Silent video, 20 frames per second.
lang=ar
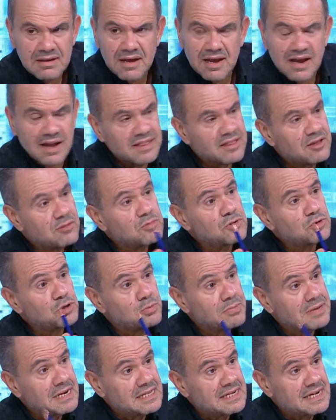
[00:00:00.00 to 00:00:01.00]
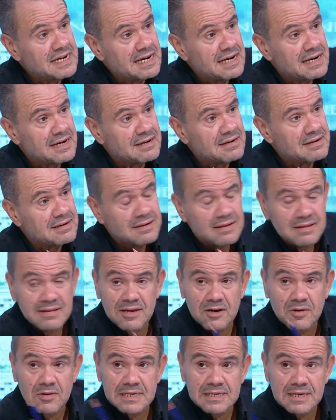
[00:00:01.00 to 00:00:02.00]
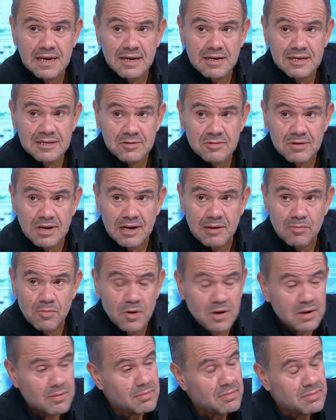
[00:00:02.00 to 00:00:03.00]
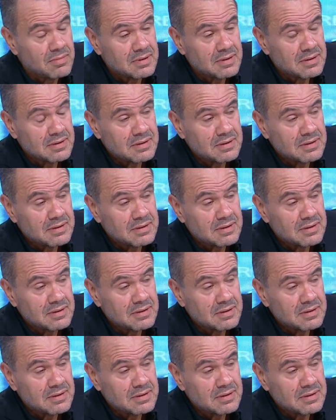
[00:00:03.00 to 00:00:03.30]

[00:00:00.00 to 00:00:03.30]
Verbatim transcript: قدموش بديل توا سهل سؤال مهم